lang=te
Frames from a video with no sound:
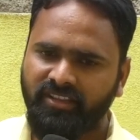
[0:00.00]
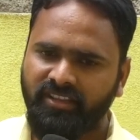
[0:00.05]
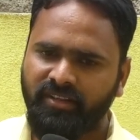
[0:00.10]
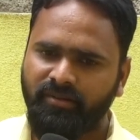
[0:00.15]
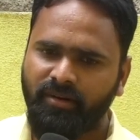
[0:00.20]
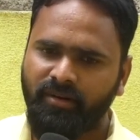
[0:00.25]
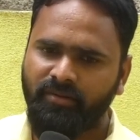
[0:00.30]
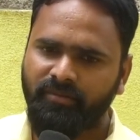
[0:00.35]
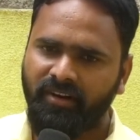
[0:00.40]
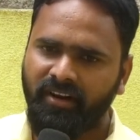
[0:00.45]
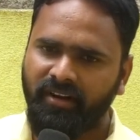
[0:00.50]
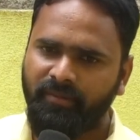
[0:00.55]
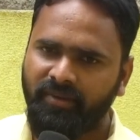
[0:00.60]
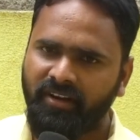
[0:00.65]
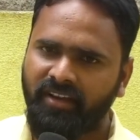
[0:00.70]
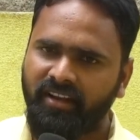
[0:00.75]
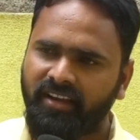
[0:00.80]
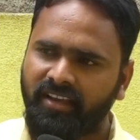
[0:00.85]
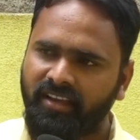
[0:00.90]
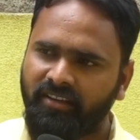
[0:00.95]
చంద్రబాబు నాయుడు
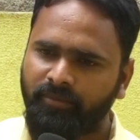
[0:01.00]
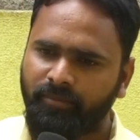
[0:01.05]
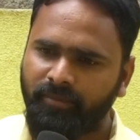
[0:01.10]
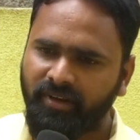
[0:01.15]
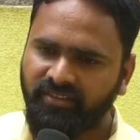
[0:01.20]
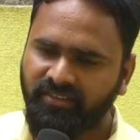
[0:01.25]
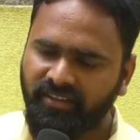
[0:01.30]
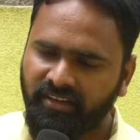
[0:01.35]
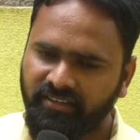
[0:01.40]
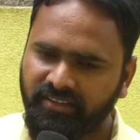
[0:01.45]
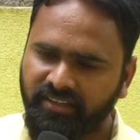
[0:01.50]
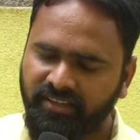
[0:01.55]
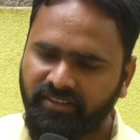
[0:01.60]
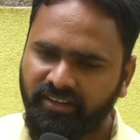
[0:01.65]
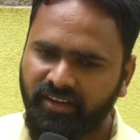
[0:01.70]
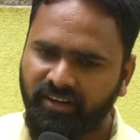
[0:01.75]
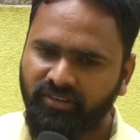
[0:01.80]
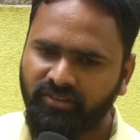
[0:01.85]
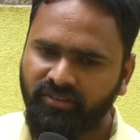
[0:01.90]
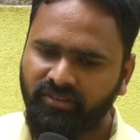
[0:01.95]
పైన అనేక విమర్శలు
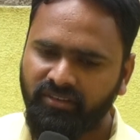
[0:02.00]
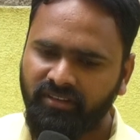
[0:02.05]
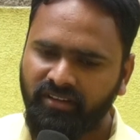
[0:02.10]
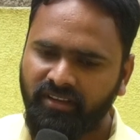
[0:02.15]
చేశాడు